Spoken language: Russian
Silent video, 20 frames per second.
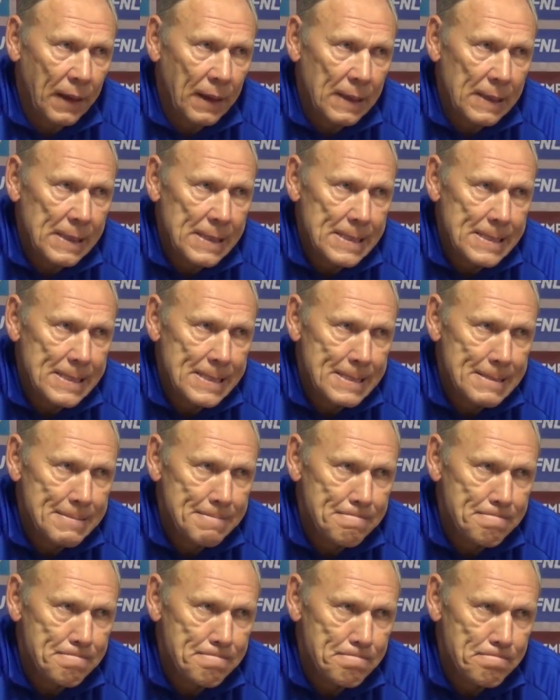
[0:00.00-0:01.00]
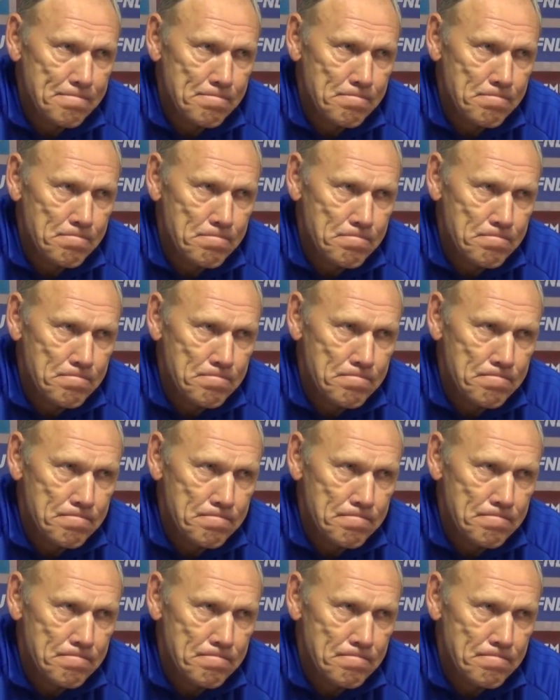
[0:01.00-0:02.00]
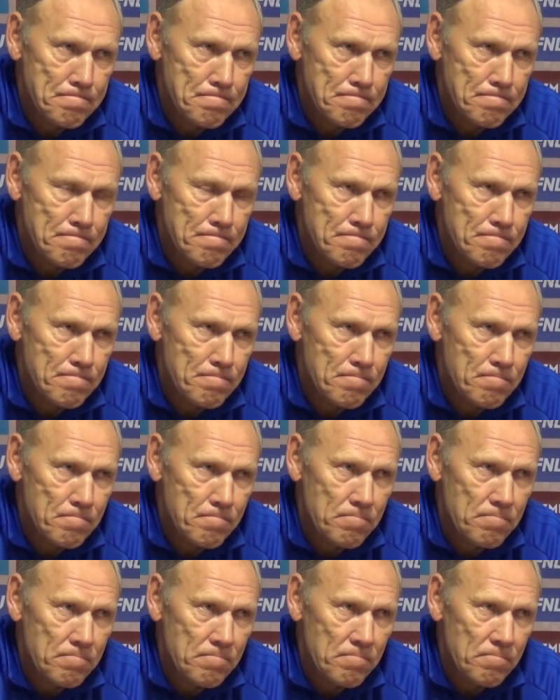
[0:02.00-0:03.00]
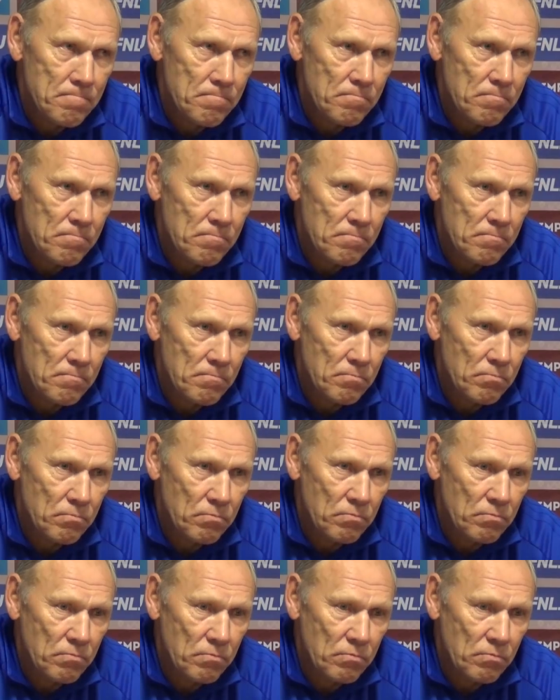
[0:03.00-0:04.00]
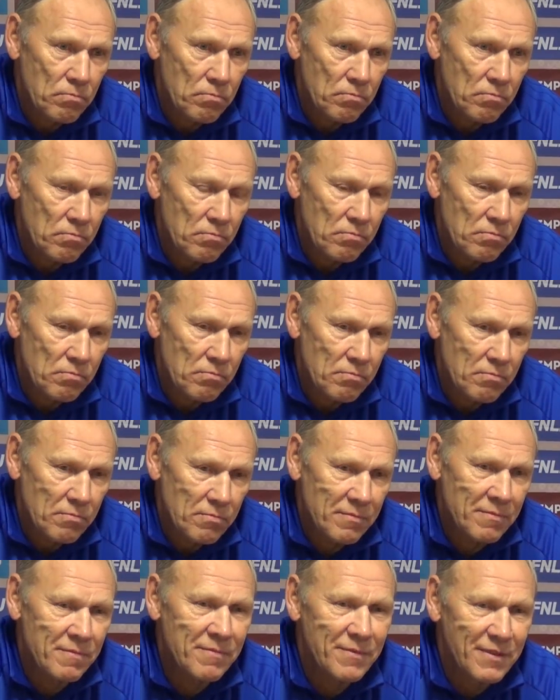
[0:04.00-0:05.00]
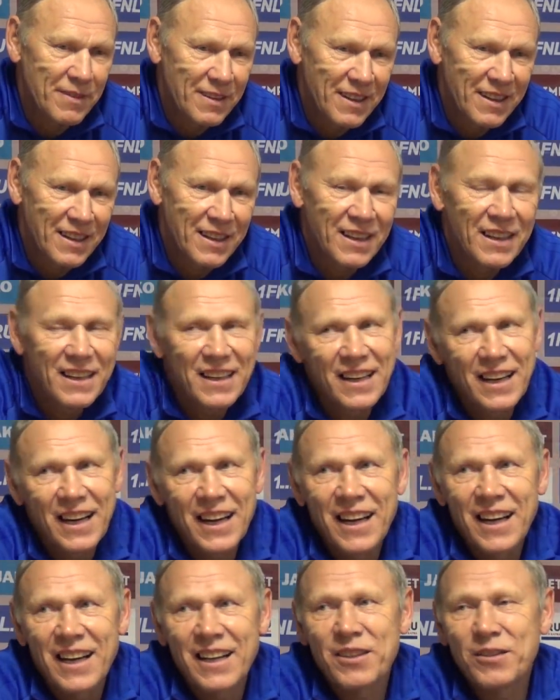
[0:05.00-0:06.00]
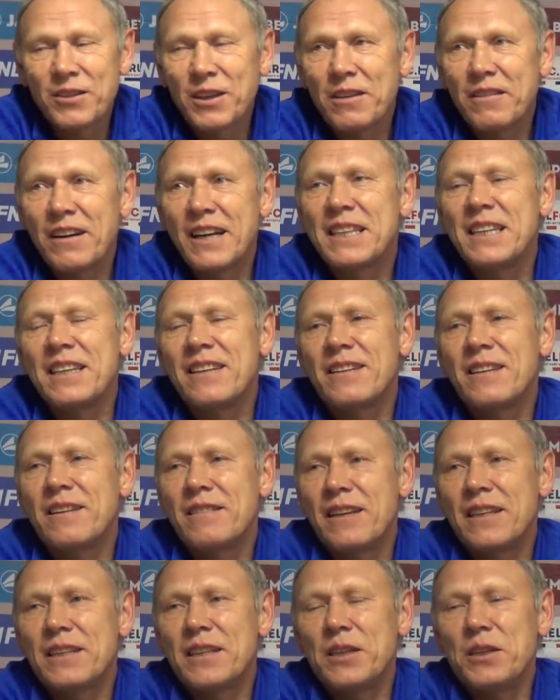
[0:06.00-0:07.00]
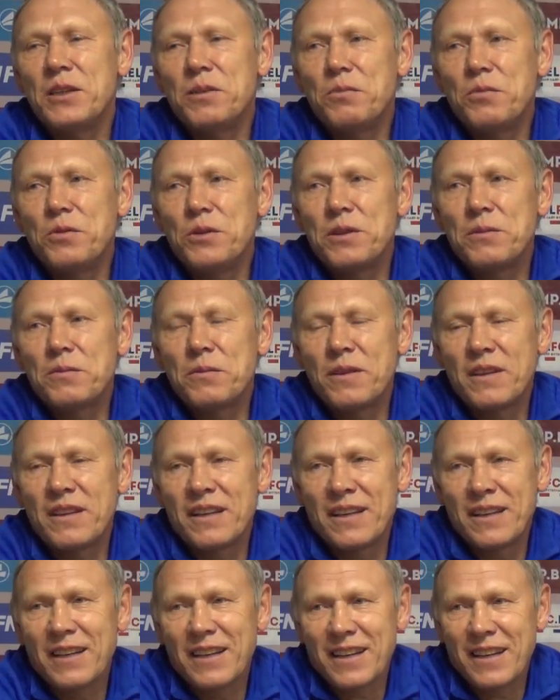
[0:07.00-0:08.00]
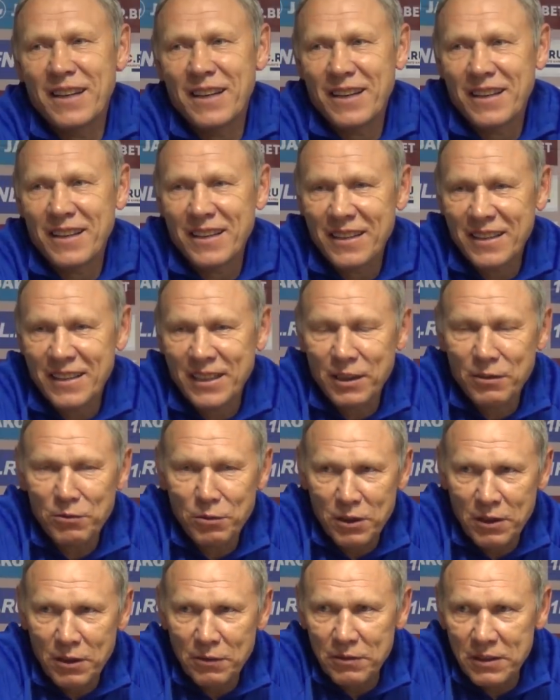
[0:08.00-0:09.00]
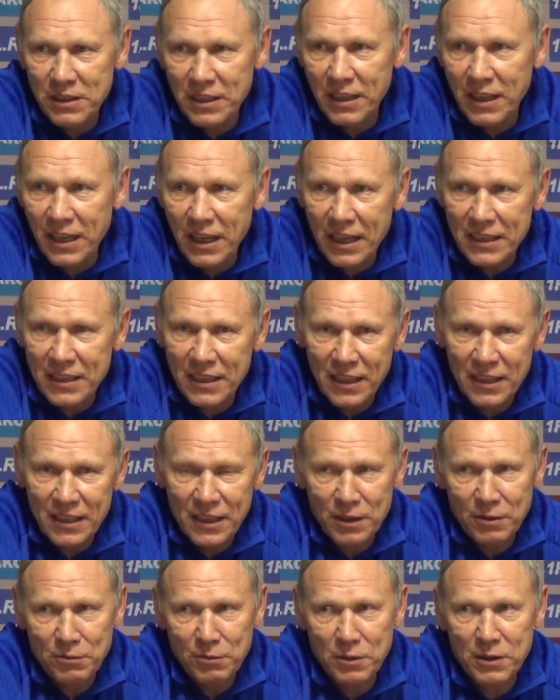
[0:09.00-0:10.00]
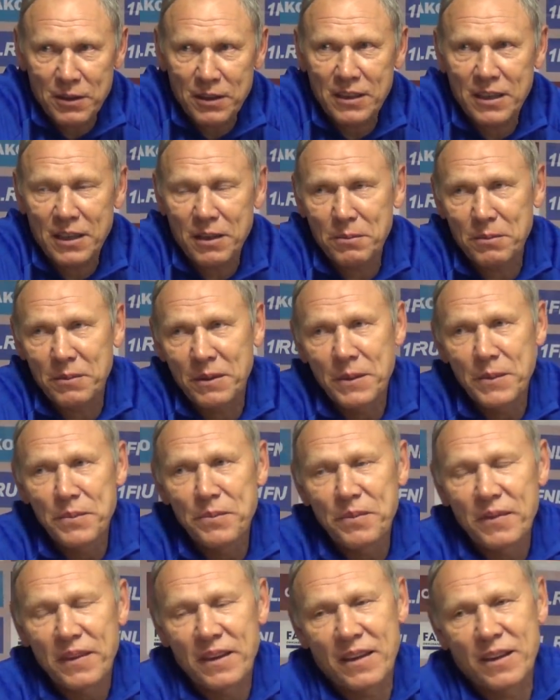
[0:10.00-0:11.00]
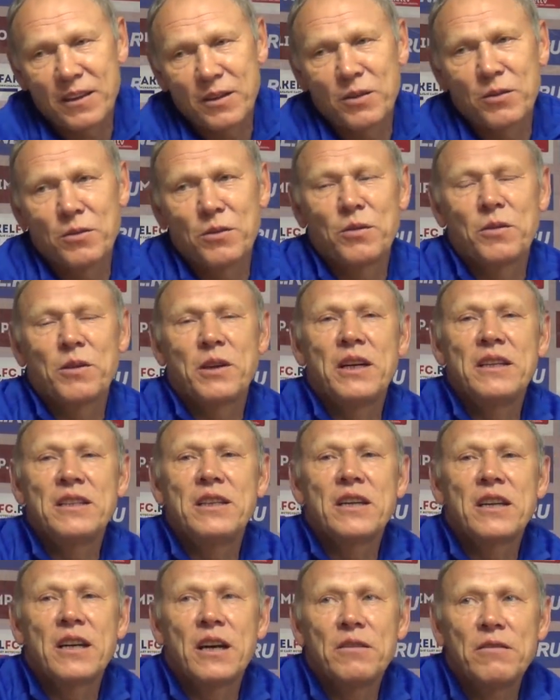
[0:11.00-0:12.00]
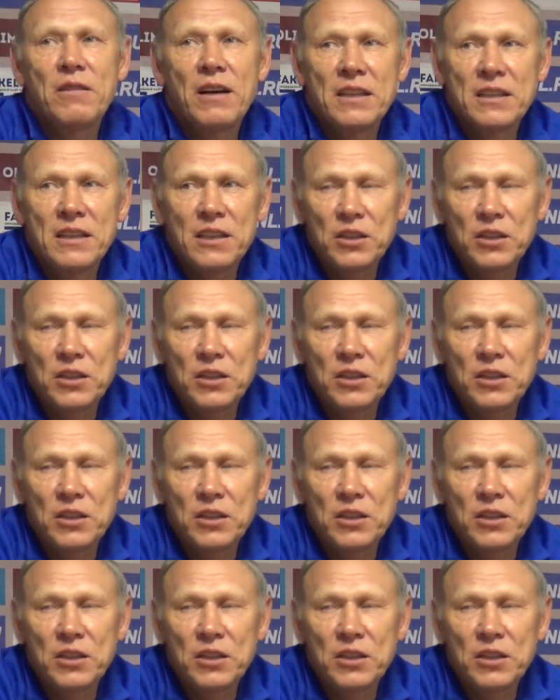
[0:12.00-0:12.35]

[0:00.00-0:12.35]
И продолжение вопроса. Митасов, э, ну, на ваш взгляд, по сегодняшней игре служил э, место в основном давайте, думал, давайте не будем а, кого-то выделять или кого-то там ну, критиковать.